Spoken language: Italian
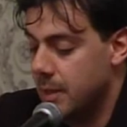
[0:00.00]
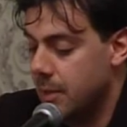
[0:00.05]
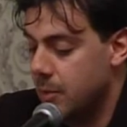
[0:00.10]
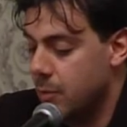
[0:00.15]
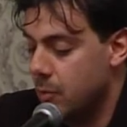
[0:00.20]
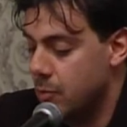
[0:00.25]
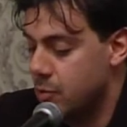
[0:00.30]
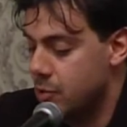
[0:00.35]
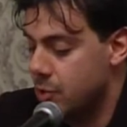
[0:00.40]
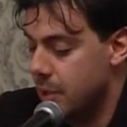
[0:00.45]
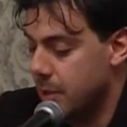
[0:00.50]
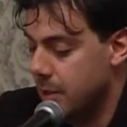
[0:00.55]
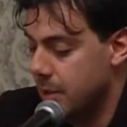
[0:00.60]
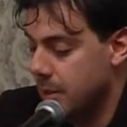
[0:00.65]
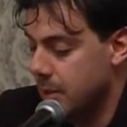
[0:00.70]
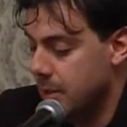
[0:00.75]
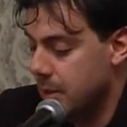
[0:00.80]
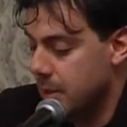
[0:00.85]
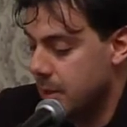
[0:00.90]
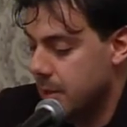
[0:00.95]

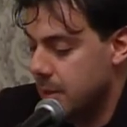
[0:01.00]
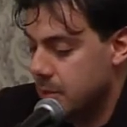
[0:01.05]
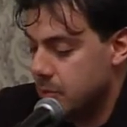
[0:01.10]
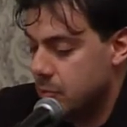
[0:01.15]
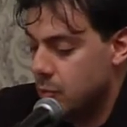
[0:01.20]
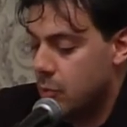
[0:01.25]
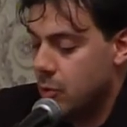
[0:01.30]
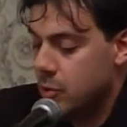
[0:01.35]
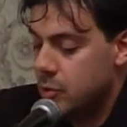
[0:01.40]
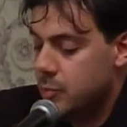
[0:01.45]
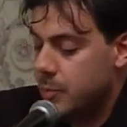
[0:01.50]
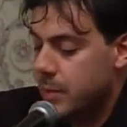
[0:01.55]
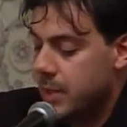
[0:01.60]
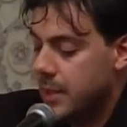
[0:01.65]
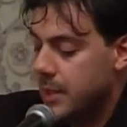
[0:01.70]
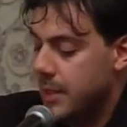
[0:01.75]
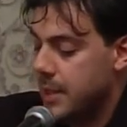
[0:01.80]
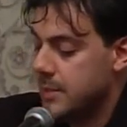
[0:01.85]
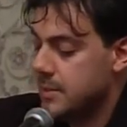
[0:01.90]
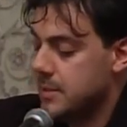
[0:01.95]
Noce, su
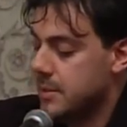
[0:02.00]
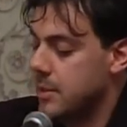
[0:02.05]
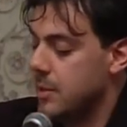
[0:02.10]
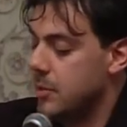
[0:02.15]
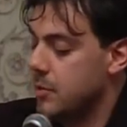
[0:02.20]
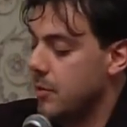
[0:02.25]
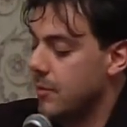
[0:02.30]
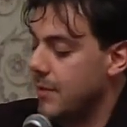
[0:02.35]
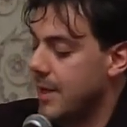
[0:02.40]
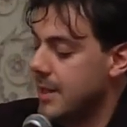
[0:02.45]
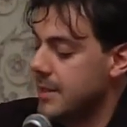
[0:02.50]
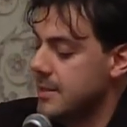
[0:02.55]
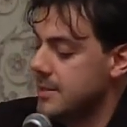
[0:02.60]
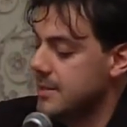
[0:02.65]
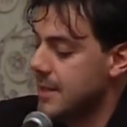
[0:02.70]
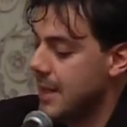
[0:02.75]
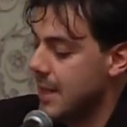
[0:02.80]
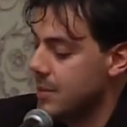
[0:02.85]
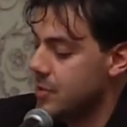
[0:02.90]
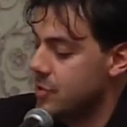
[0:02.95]
Rosmini ha scritto vari
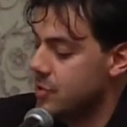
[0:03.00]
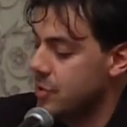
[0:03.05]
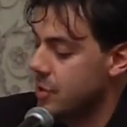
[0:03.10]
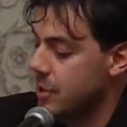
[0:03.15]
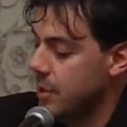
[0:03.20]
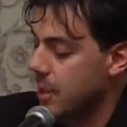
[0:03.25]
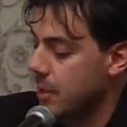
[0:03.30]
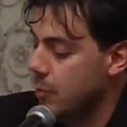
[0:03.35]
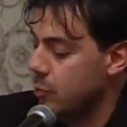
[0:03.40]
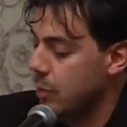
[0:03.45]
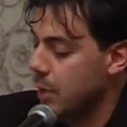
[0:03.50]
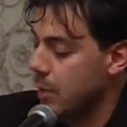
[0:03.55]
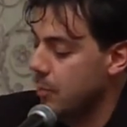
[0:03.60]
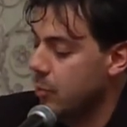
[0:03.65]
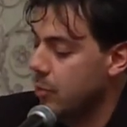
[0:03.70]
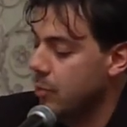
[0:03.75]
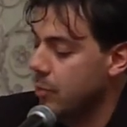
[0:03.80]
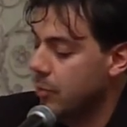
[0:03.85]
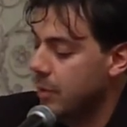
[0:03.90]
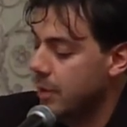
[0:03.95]
saggi e una
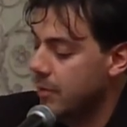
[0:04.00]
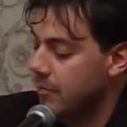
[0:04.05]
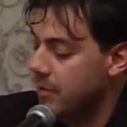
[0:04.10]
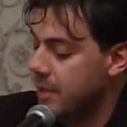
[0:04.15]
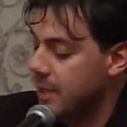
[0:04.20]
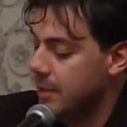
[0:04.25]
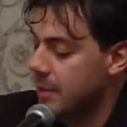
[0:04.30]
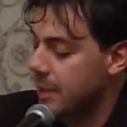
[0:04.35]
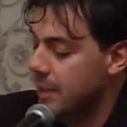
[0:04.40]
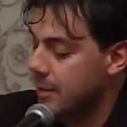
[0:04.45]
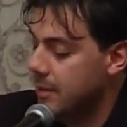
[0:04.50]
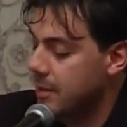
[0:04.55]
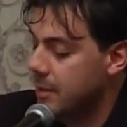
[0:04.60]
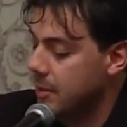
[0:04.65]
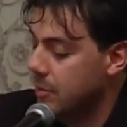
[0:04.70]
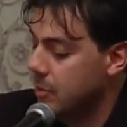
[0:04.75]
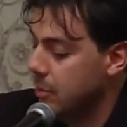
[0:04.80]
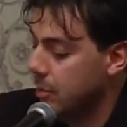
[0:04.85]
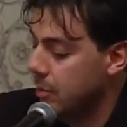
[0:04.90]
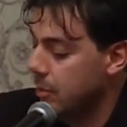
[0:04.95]
monografia dal
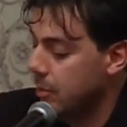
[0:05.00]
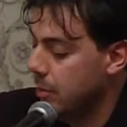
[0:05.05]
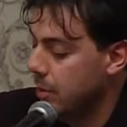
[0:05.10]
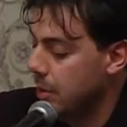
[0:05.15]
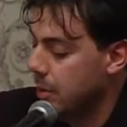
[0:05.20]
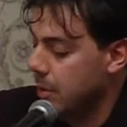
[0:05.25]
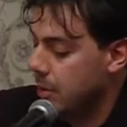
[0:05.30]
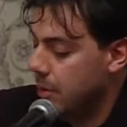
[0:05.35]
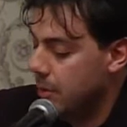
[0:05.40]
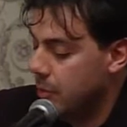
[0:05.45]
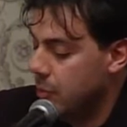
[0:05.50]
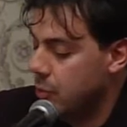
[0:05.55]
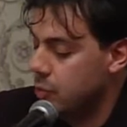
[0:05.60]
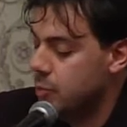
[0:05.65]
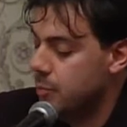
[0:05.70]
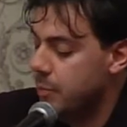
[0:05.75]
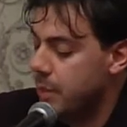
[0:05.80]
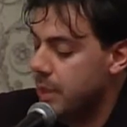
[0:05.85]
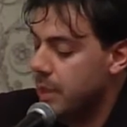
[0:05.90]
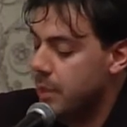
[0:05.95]
titolo
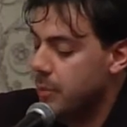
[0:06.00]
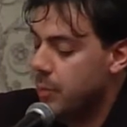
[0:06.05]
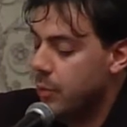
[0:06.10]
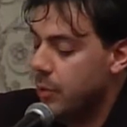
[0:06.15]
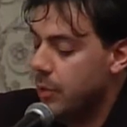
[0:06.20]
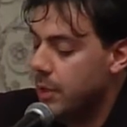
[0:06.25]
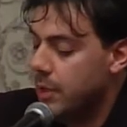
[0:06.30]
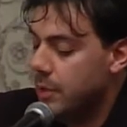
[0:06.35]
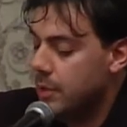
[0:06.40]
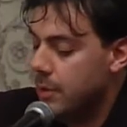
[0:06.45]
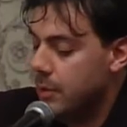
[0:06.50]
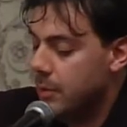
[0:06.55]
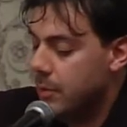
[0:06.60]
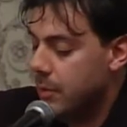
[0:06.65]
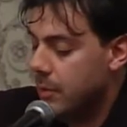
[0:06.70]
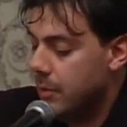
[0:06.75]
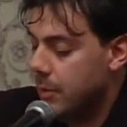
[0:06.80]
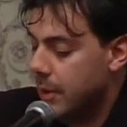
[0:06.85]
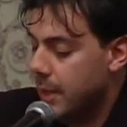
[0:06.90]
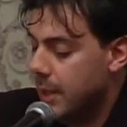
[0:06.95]
Rosmini
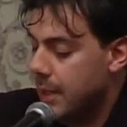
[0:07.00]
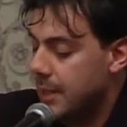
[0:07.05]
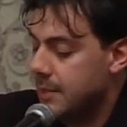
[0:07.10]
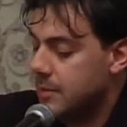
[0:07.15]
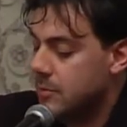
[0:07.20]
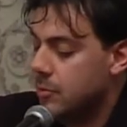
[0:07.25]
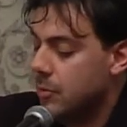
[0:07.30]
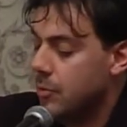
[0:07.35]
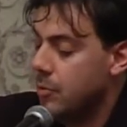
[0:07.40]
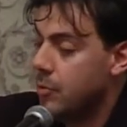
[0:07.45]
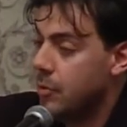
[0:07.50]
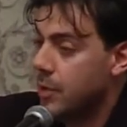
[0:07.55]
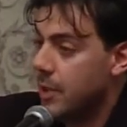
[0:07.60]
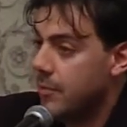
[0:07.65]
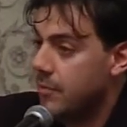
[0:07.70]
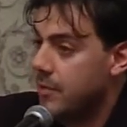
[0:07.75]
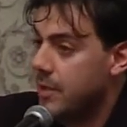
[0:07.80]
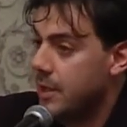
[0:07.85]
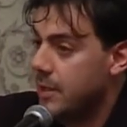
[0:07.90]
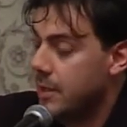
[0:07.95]
politico e la
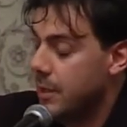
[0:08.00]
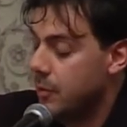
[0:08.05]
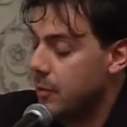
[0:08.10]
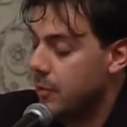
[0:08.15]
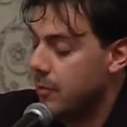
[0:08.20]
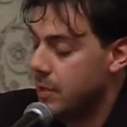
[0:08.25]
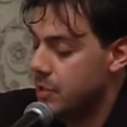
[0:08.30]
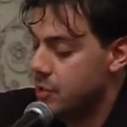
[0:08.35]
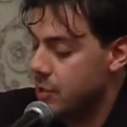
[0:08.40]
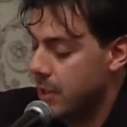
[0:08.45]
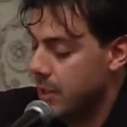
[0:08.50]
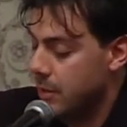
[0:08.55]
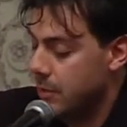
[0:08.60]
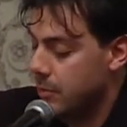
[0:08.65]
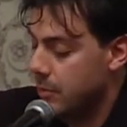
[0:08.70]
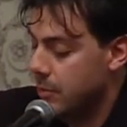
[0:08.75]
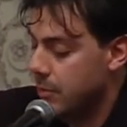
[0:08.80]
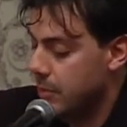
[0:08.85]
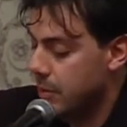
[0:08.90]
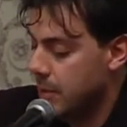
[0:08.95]
storiografia del
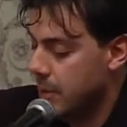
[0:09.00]
Novecento